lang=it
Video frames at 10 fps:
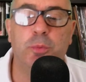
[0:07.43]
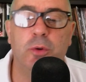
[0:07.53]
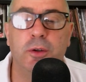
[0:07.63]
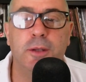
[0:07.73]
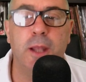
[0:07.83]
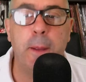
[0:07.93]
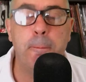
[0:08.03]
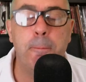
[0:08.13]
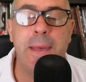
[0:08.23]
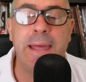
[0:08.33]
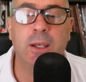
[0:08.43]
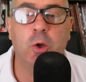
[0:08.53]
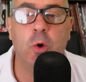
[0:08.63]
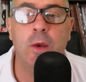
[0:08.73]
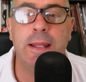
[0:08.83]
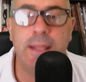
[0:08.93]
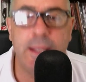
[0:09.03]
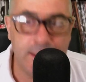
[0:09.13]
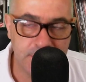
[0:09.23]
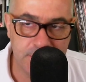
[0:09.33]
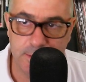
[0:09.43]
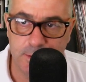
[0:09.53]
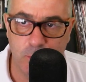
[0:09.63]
buon mercoledì 5